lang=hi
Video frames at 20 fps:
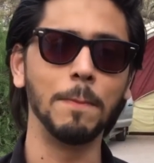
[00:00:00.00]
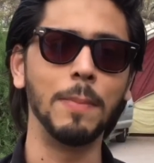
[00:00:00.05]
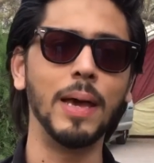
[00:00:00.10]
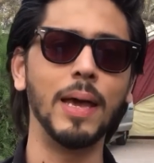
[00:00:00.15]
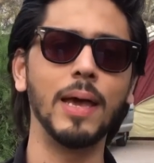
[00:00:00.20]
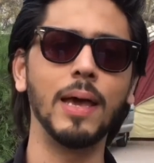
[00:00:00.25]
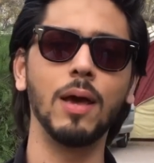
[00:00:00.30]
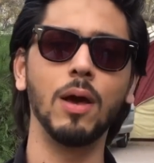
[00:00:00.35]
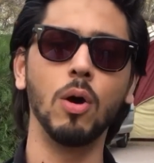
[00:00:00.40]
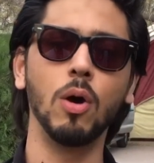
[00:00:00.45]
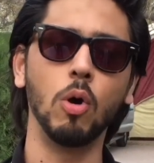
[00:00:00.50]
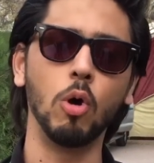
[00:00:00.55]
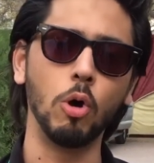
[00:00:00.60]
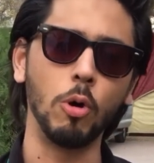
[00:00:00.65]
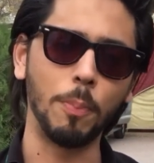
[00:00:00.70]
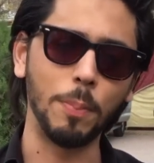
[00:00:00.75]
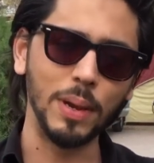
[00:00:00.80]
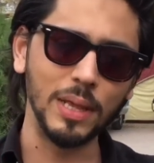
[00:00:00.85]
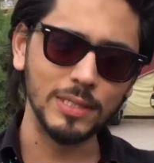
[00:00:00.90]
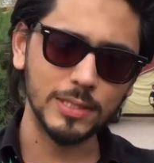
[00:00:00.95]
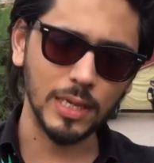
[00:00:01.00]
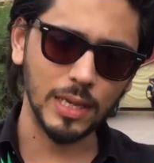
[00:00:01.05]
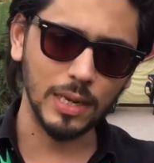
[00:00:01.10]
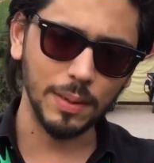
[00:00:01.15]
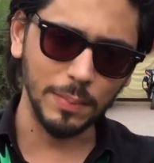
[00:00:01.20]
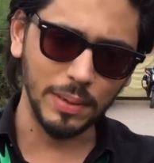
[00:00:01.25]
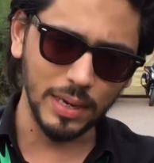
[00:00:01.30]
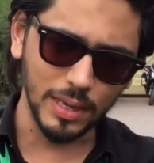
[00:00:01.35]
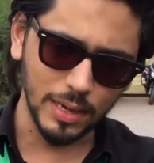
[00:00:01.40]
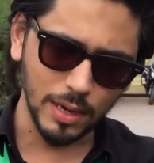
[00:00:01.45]
मैं ओपनिंग
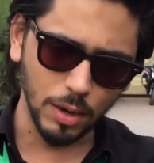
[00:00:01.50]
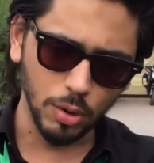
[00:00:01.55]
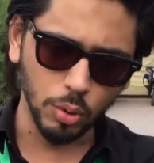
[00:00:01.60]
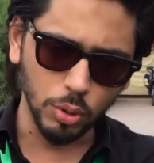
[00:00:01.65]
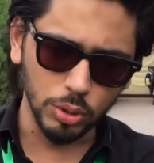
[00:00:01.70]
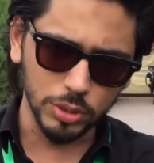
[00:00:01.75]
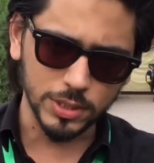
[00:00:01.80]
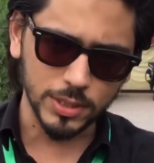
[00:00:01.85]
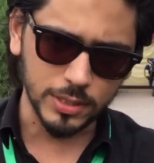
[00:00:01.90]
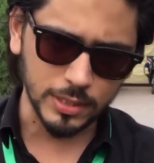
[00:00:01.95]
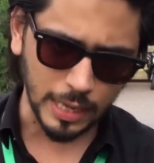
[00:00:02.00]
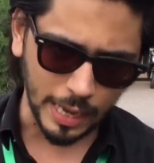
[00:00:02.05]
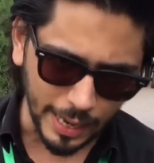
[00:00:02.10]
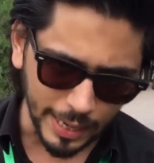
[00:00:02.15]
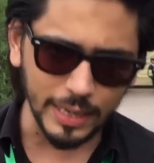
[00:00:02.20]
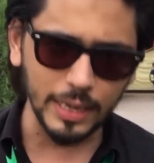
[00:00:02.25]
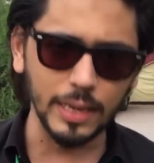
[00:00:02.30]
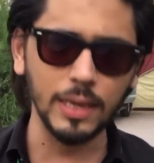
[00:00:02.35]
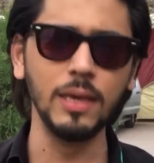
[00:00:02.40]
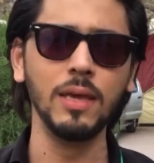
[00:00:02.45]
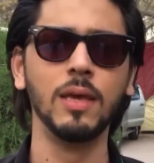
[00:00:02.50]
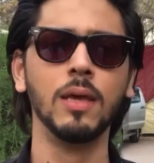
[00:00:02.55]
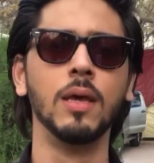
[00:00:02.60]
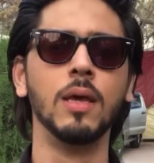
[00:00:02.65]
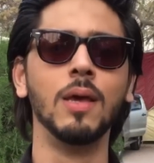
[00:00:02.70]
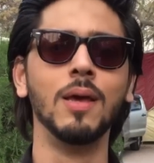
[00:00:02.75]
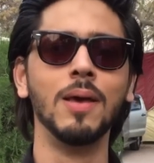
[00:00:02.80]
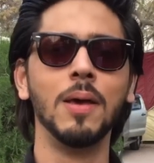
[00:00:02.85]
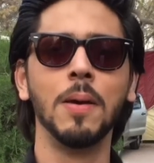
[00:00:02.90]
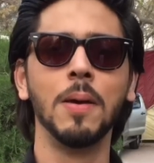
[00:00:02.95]
सेरेमनी का होस्ट था ही
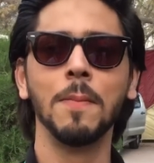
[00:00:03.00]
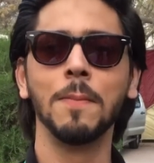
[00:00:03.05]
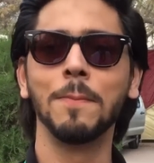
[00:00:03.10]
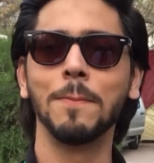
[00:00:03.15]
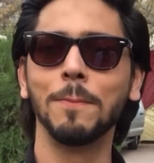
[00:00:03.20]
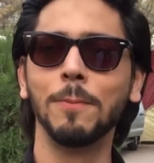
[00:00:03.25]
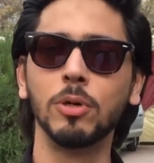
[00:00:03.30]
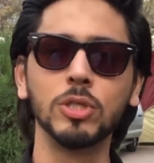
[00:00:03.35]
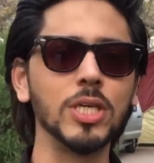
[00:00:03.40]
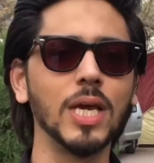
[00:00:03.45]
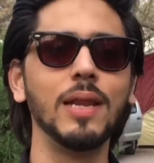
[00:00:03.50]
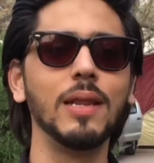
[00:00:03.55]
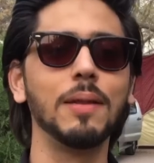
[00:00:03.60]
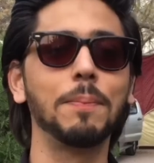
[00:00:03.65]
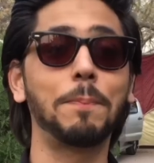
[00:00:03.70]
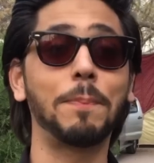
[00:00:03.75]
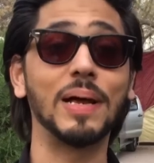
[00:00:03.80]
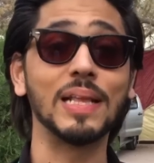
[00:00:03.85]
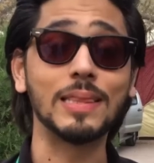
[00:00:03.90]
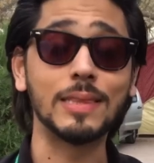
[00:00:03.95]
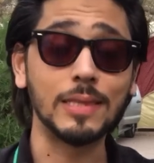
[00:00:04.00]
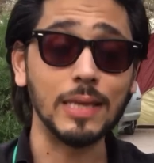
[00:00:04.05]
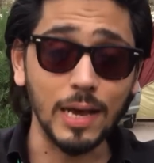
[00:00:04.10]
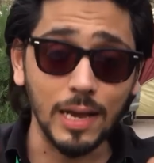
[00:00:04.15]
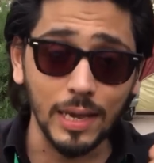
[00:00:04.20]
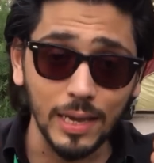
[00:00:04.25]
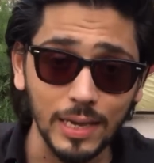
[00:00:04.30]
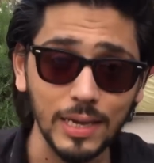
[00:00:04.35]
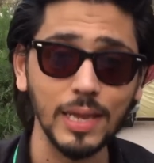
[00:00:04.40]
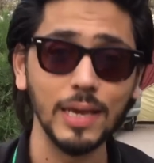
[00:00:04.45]
नहीं मुझे
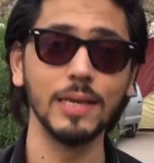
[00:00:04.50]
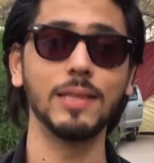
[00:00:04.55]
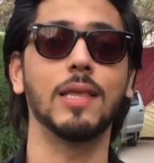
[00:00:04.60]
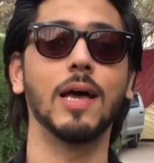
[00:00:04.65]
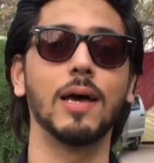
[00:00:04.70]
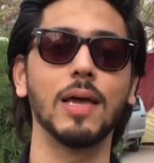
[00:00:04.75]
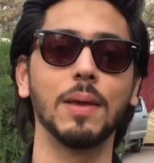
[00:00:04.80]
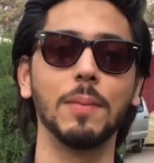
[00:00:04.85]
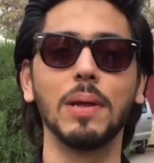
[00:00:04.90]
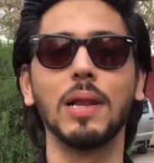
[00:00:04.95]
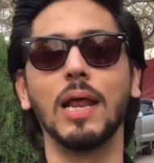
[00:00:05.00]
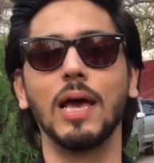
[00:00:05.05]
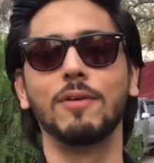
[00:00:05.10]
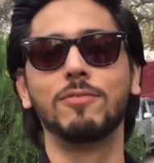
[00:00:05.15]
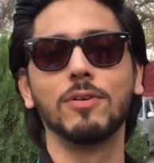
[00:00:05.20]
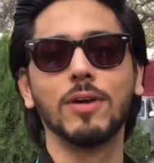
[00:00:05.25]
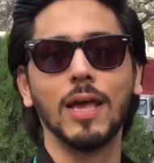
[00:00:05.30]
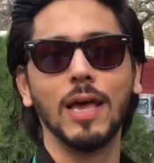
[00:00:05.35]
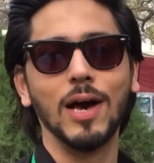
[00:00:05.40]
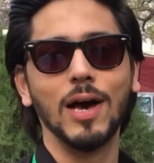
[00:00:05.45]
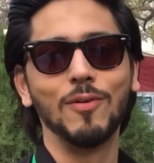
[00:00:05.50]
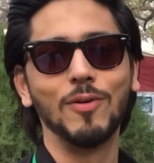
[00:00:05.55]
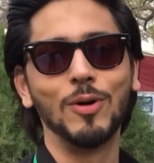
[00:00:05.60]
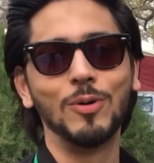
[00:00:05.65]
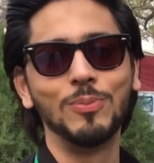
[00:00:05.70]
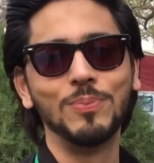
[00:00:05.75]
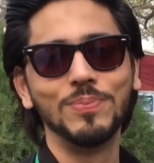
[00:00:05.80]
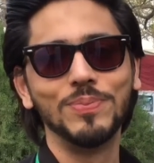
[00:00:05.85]
पता ही नहीं था कि मैं लाइव गया हुआ